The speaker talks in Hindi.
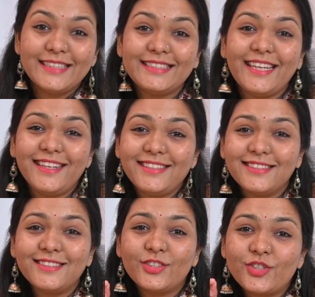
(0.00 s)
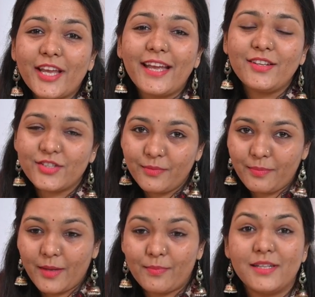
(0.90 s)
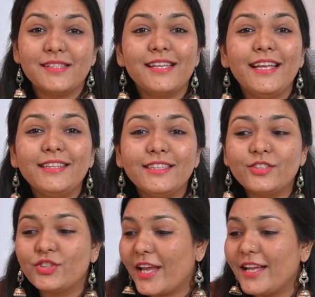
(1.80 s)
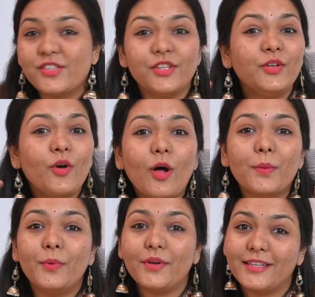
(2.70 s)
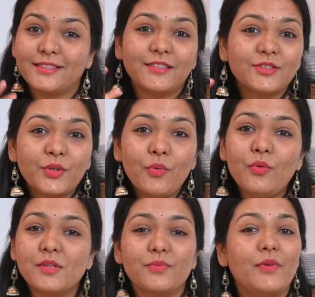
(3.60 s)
सीइंग दिस चेंज इन पीपल सीइंग दिस चेंज इन कॉरपोरेट्स स्कूल